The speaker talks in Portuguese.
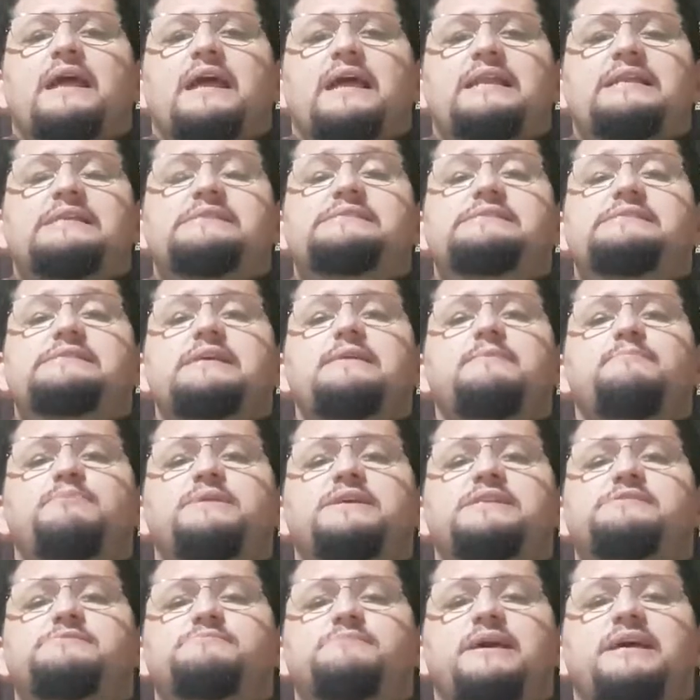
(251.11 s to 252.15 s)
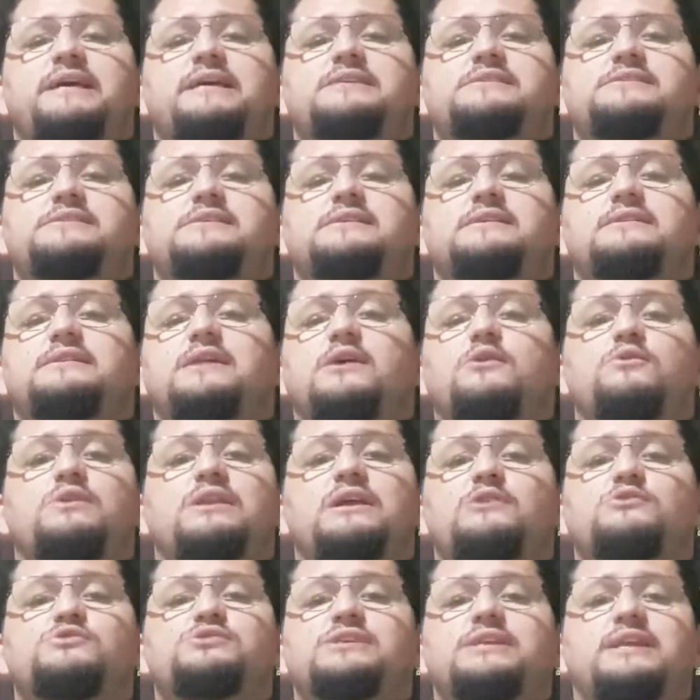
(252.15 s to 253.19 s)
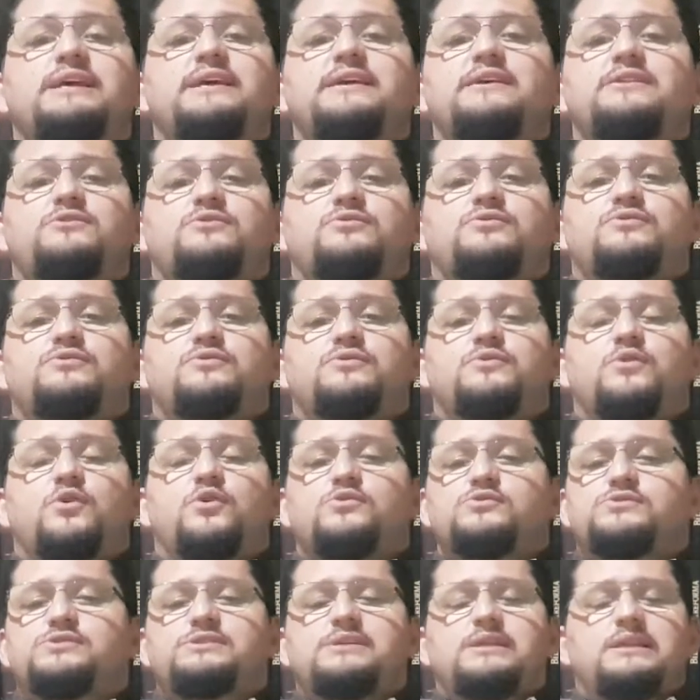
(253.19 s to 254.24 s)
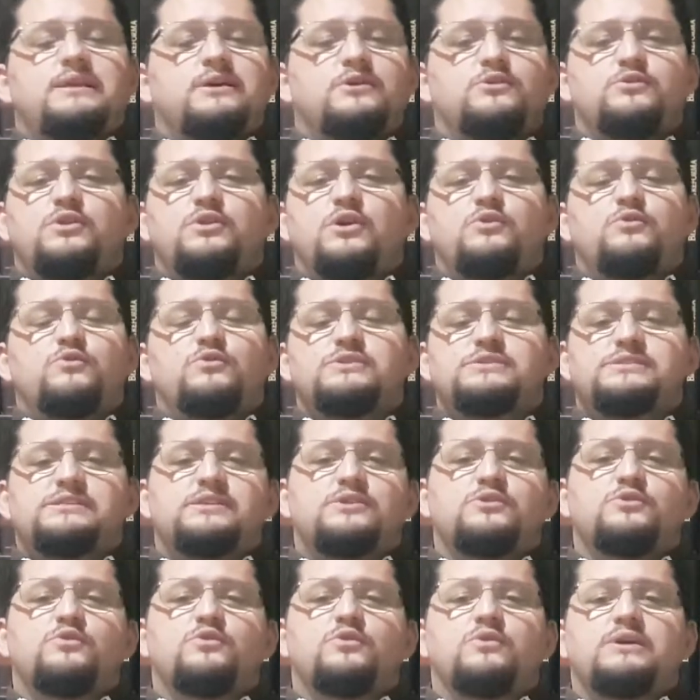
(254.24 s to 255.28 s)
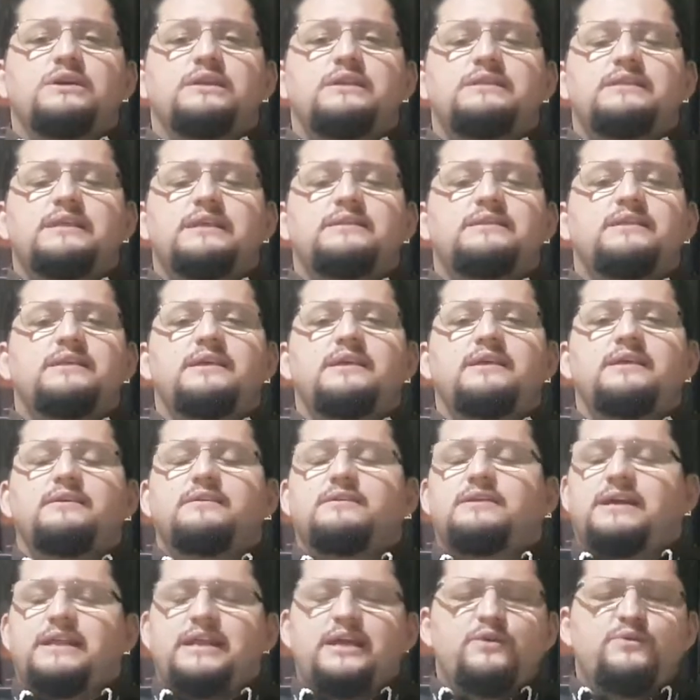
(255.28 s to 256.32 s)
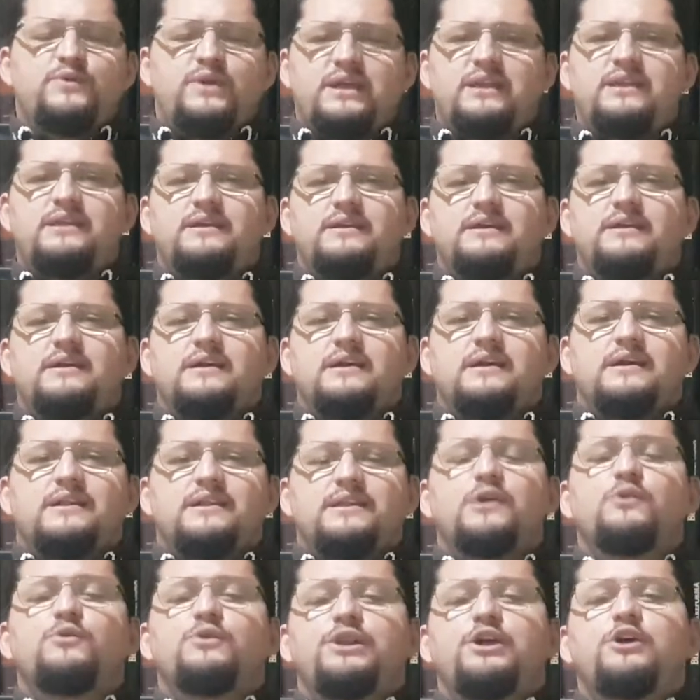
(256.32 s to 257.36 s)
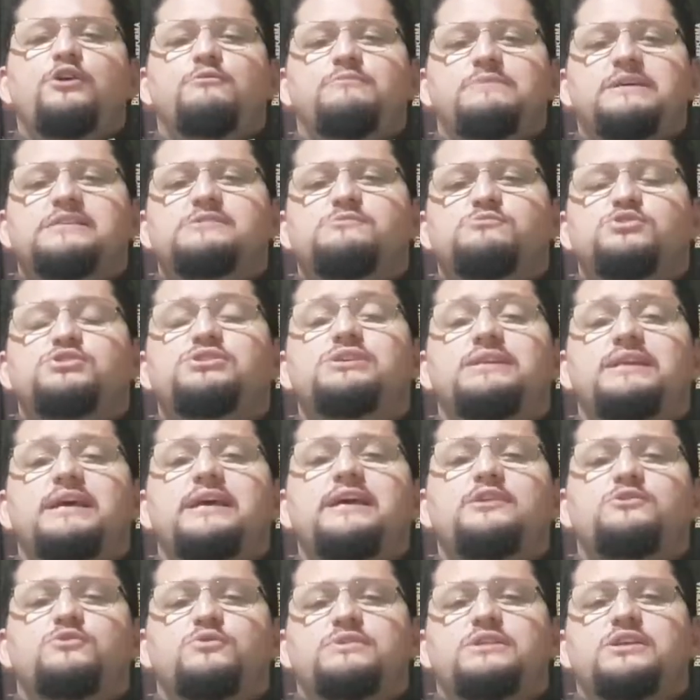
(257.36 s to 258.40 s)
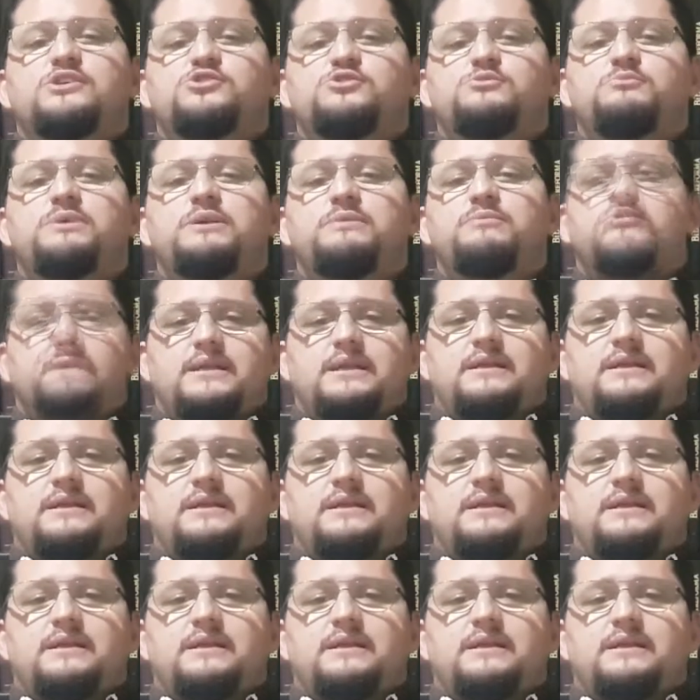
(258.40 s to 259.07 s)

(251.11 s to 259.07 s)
Ele simplesmente não leu direito, ou se leu, não conseguiu entender. Creio que ele não leu mesmo direito o texto bíblico.